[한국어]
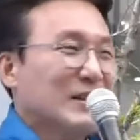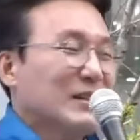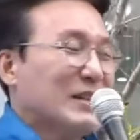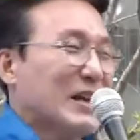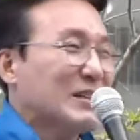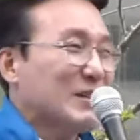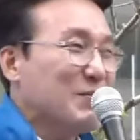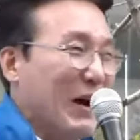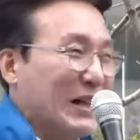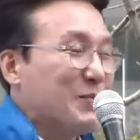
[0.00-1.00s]

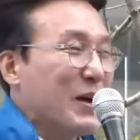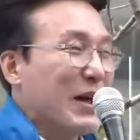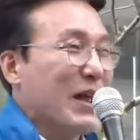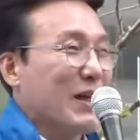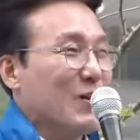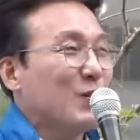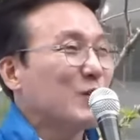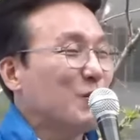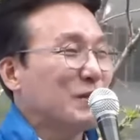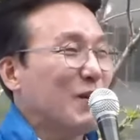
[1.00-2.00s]
사실은 마지막에
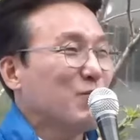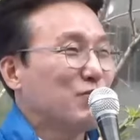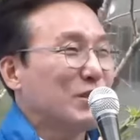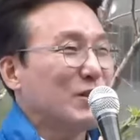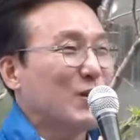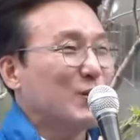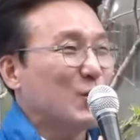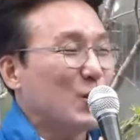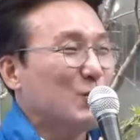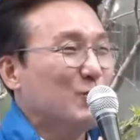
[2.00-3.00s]
0.3 붙인 건
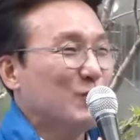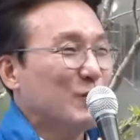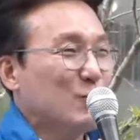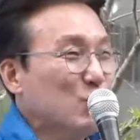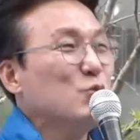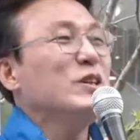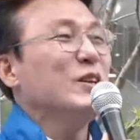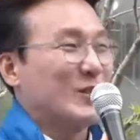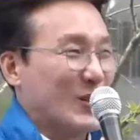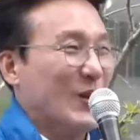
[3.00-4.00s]
조금
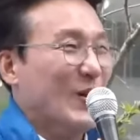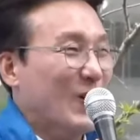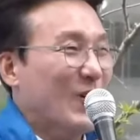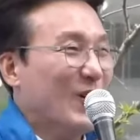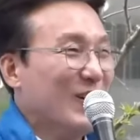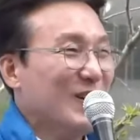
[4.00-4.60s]
운이었어요.